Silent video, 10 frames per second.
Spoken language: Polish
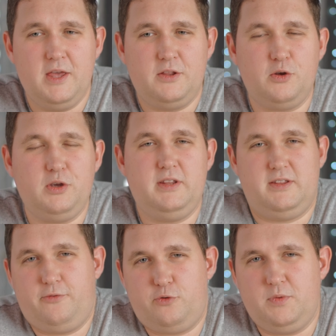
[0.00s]
No i
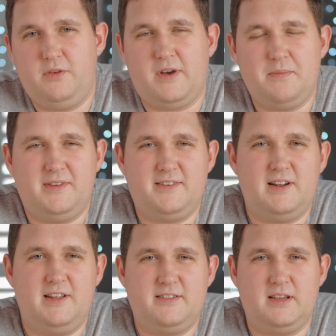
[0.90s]
w sumie Wam
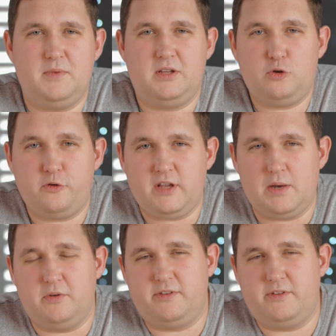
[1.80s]
zalecam to samo.